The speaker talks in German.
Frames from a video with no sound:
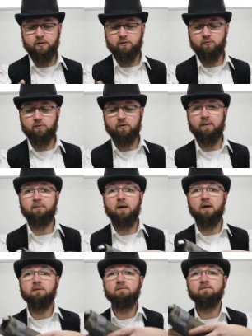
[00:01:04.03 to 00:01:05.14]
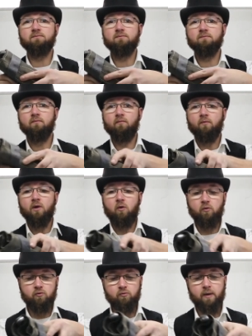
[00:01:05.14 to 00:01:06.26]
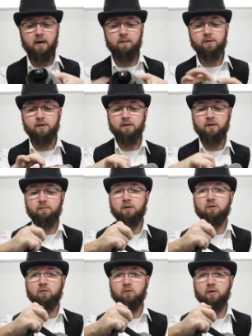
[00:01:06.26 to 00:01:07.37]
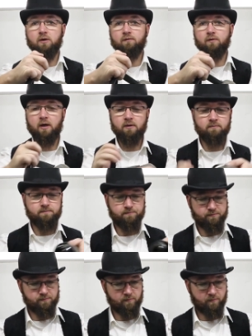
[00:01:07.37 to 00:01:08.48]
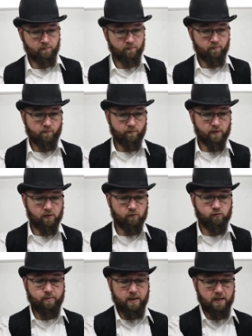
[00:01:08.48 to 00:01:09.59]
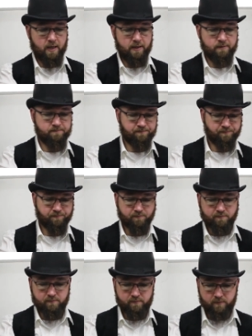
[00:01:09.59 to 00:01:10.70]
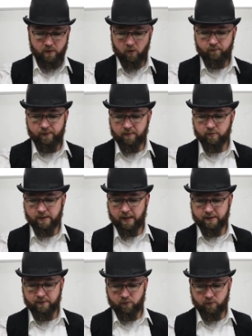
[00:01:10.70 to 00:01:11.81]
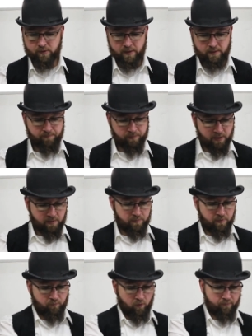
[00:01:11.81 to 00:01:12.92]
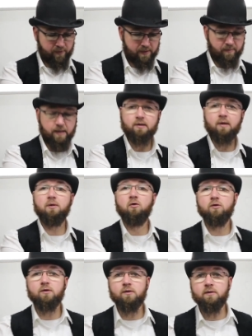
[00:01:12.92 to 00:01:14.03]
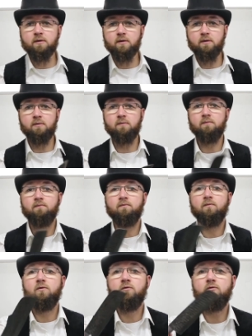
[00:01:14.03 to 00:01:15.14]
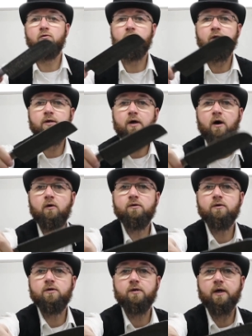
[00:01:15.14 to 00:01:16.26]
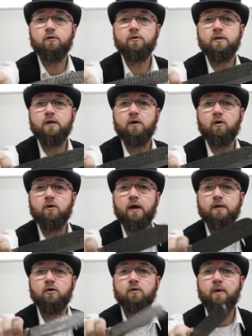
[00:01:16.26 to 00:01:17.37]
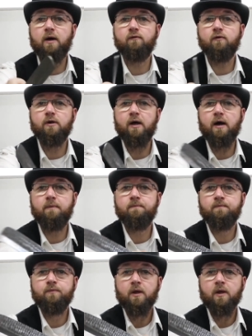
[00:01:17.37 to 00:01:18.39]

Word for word: hier so zusammen machen und überall mit hinnehmen. Hier ist noch ein Griff dran. Super geil. Und wir haben uns angewöhnt, bevor wir die Messer benutzen, hm, so sehen die aus. Ich zeige euch die dann auch gleich nochmal von Namen.